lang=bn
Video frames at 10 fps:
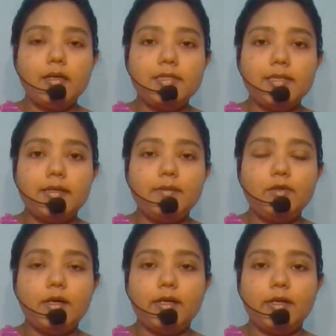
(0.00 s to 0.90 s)
আসসালামু
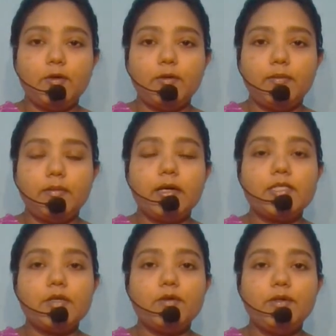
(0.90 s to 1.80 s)
আলাইকুম
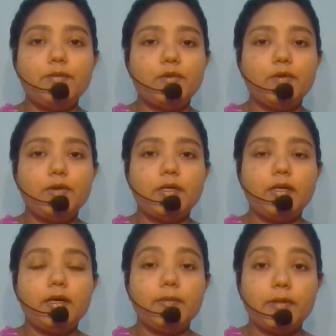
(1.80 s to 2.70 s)
আশা করি বন্ধুরা
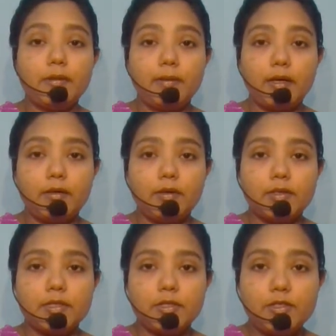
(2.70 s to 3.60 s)
আপনারা ভালো
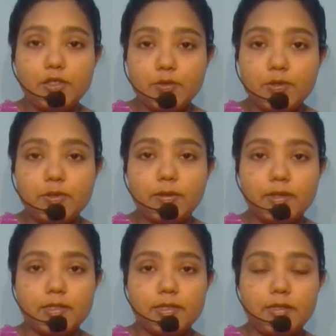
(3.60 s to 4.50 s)
আছেন সুস্থ
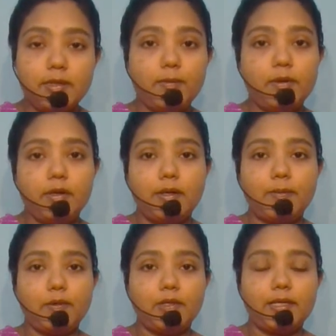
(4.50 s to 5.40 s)
আছেন এবং
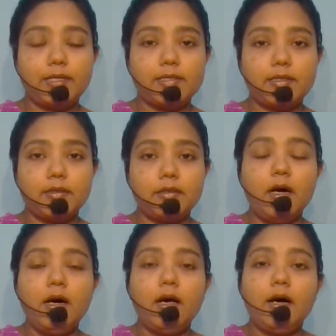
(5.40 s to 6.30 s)
নিরাপদে আছেন
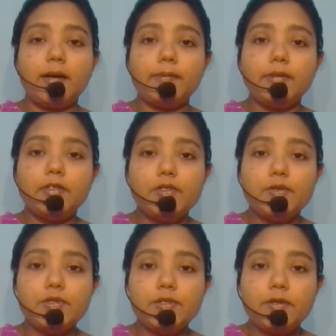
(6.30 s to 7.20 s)
আপনাদের
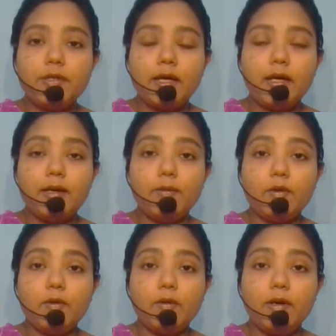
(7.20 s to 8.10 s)
সুস্থতা এবং
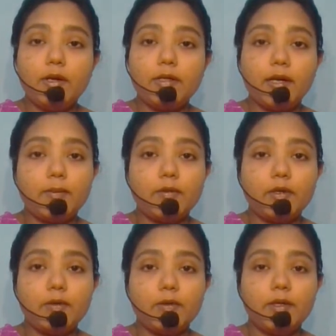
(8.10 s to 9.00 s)
কল্যাণ কামনা
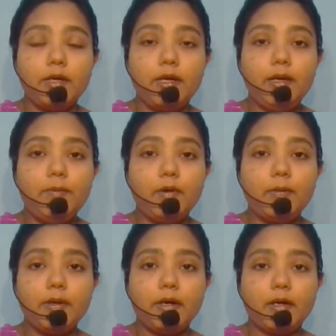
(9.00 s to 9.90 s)
করে এই
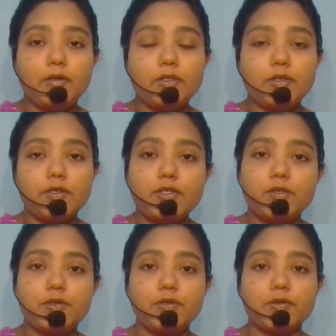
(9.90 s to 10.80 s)
পর্বের আলোচনা
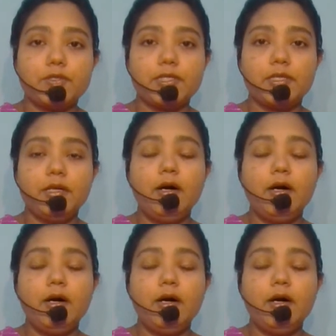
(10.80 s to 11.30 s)
শুরু করছি